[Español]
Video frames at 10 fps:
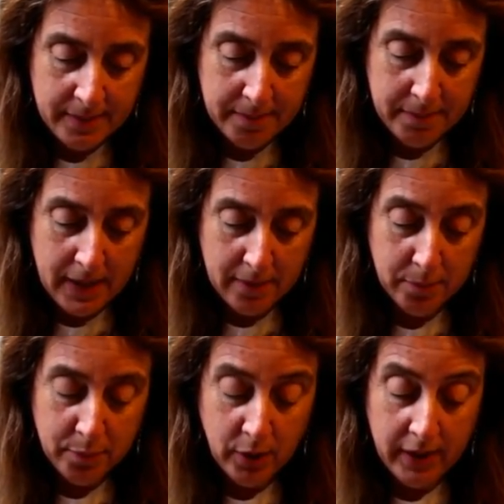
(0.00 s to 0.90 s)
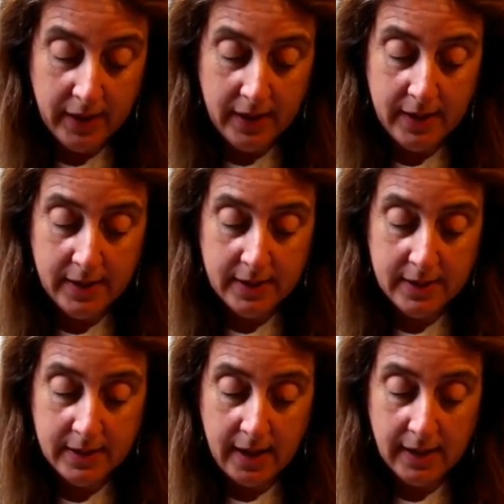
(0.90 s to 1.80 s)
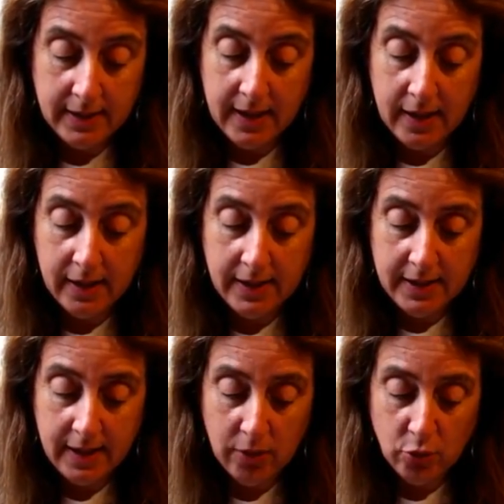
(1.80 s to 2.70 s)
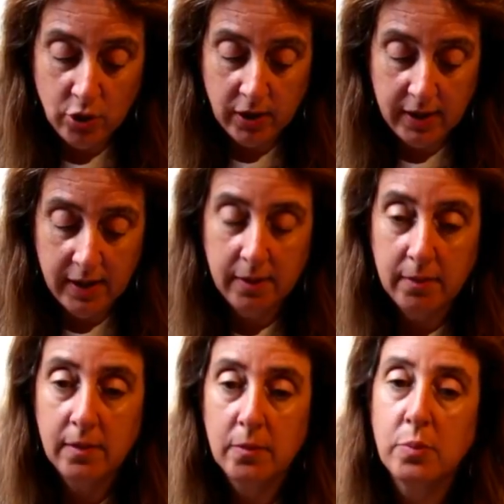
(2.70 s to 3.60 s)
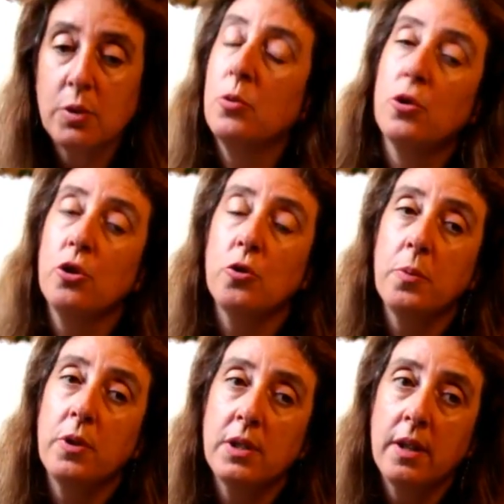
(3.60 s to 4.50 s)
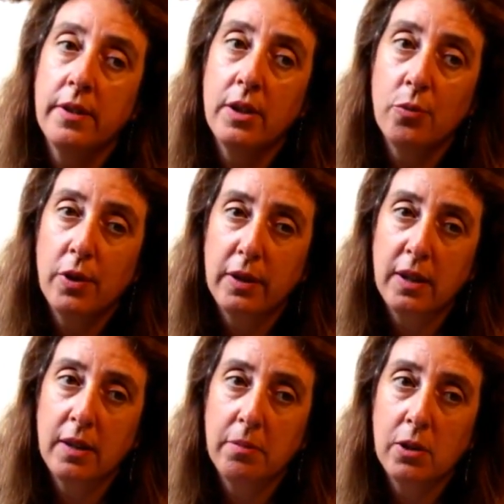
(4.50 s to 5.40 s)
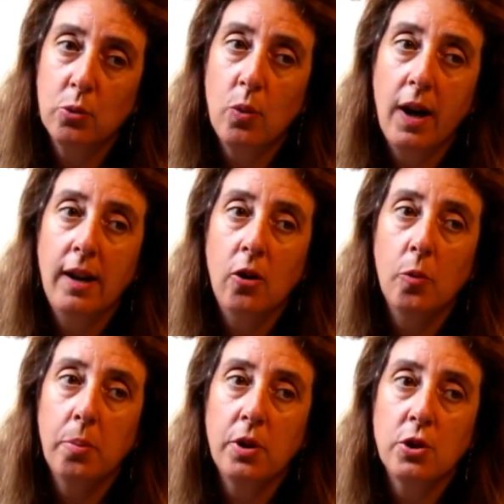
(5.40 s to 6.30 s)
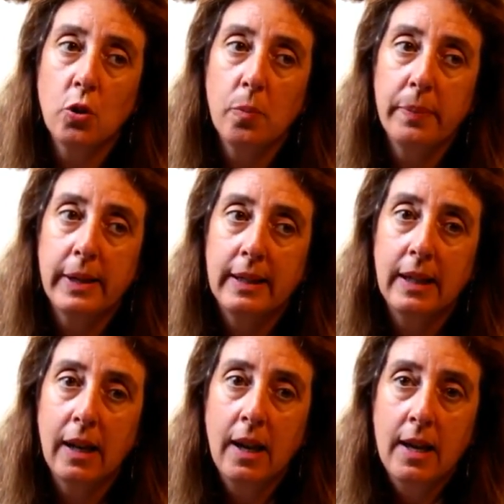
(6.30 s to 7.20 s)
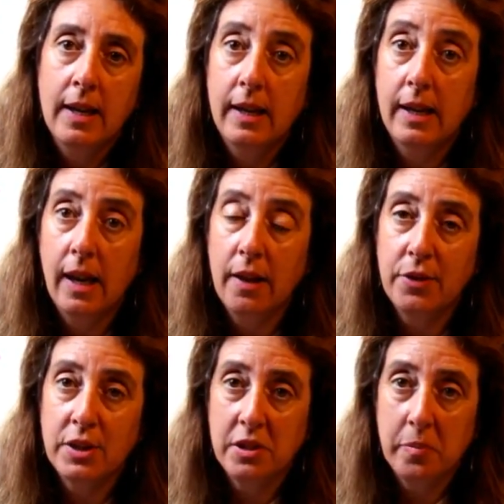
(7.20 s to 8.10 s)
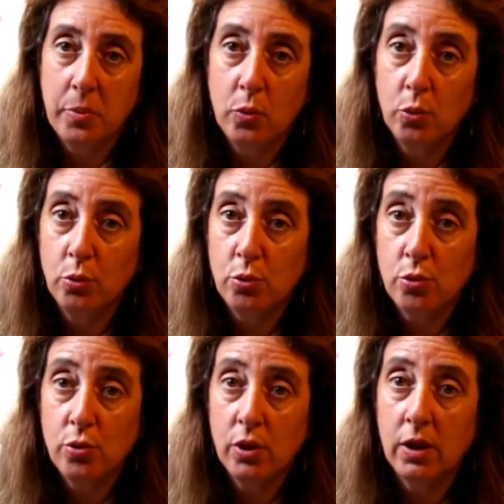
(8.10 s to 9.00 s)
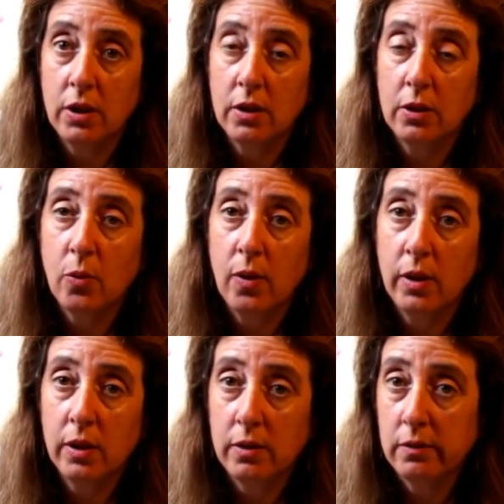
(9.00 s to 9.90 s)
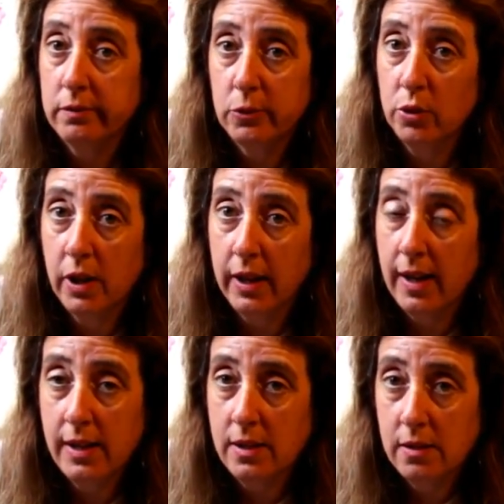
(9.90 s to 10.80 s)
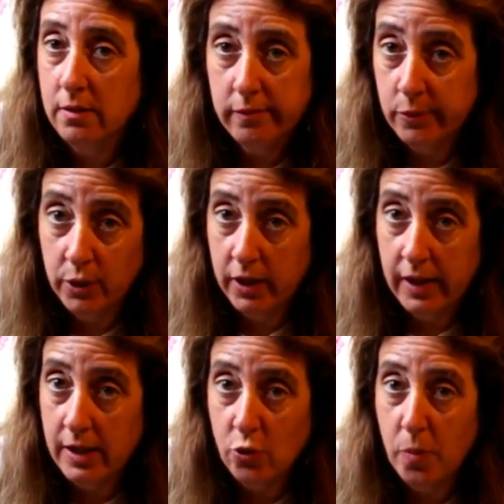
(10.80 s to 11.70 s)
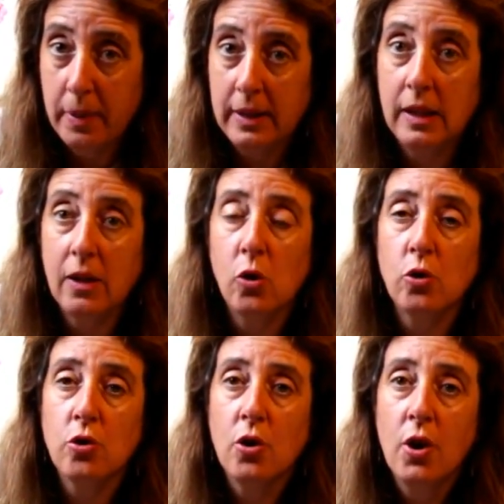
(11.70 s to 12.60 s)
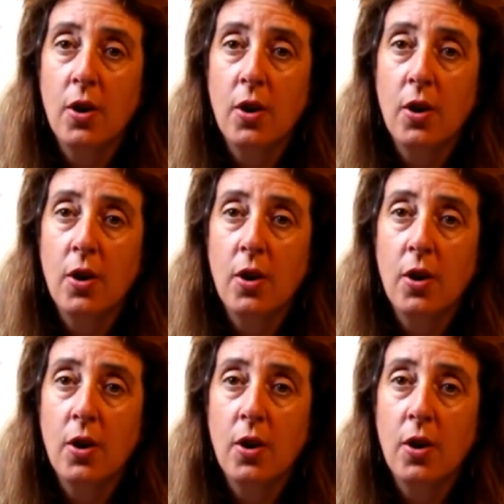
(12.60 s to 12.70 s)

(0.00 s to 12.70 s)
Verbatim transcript: Bien, pues al estar registrados aquí, pues vosotros podéis hacer una tienda virtual o podéis compartir enlaces de productos en, donde queráis, donde queráis compartirlos